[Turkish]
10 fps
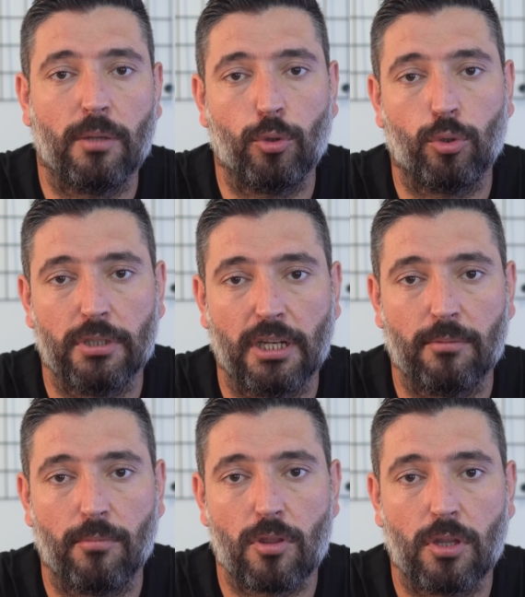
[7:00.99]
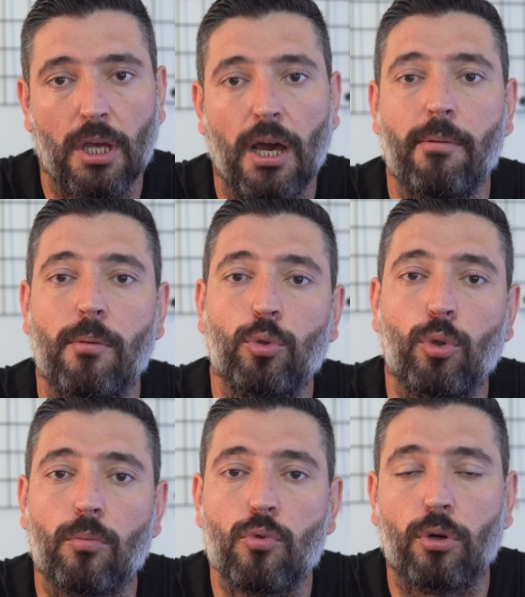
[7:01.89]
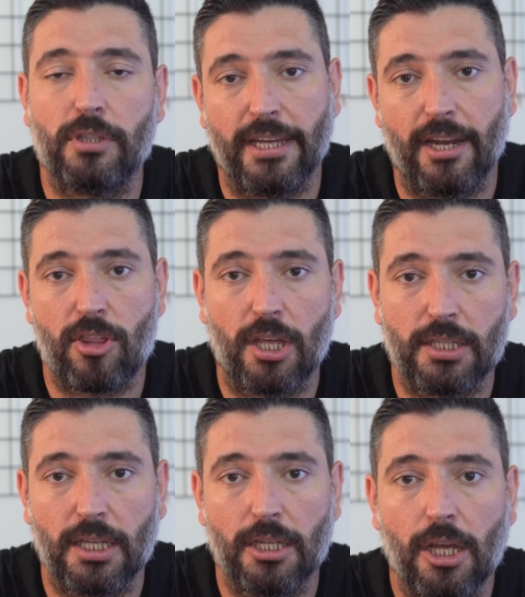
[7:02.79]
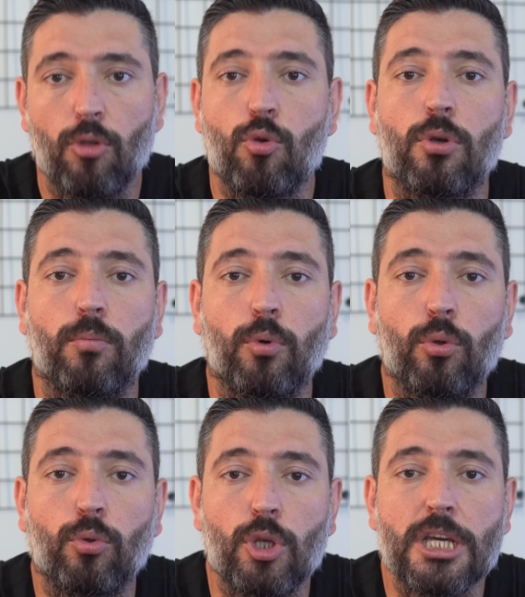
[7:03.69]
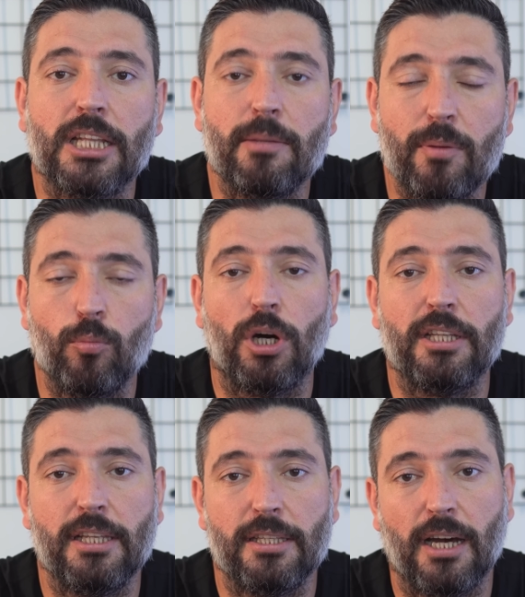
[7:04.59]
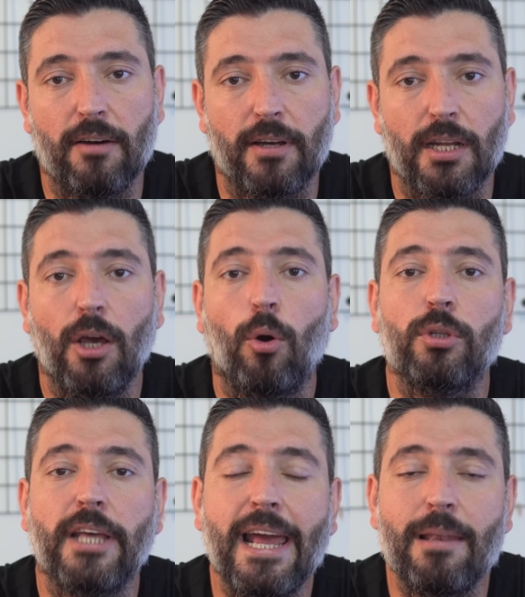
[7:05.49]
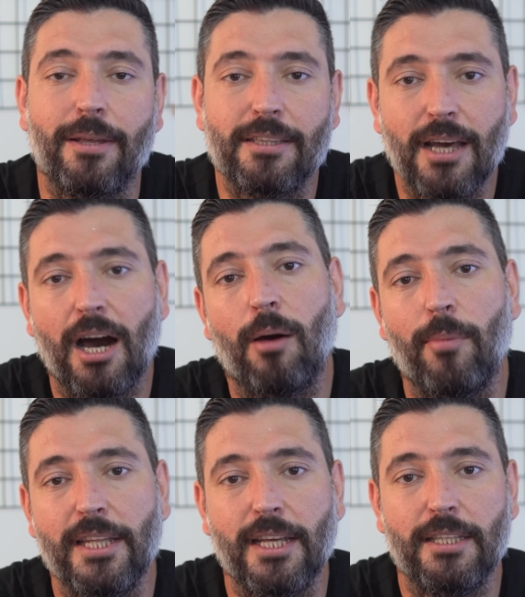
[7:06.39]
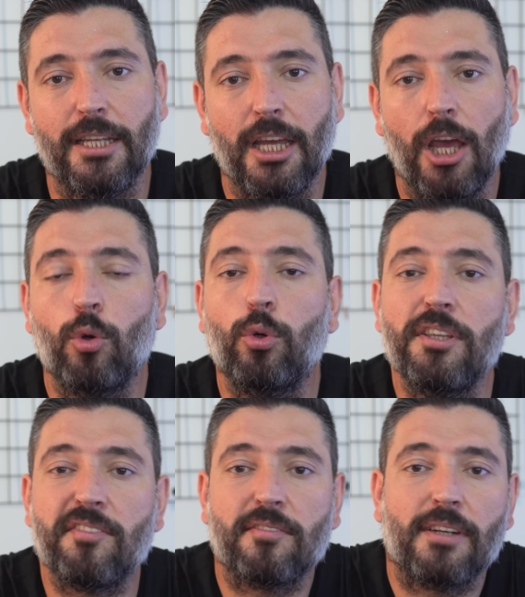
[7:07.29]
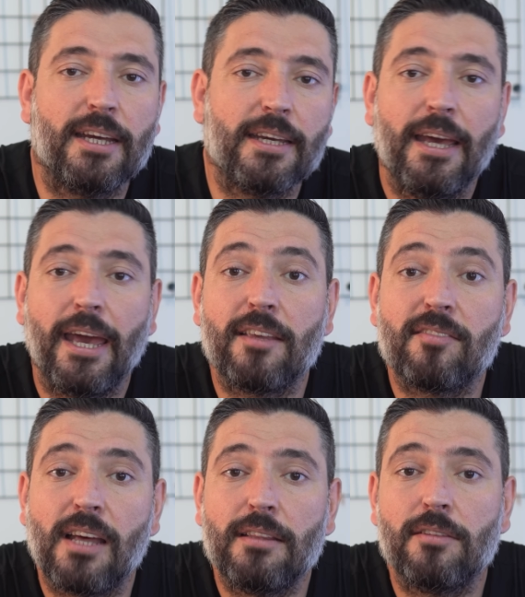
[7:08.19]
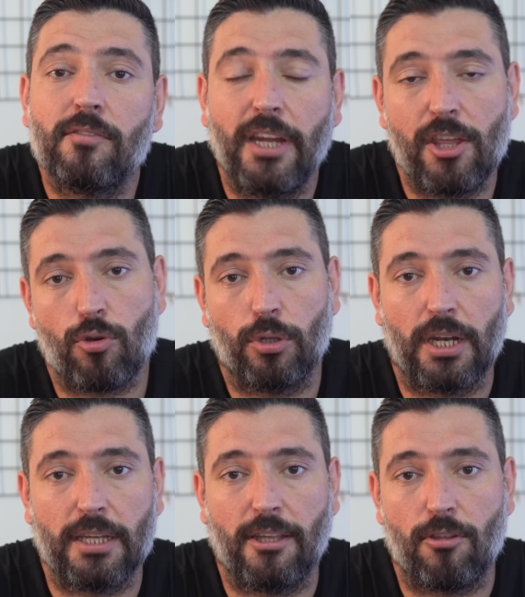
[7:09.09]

gibi kullanılmış. Ama bu durum çok da gerçek değil. Çünkü bunun dünyada bir muadili daha var. O da elbette ABD'de. Quick Strike Extended Range olarak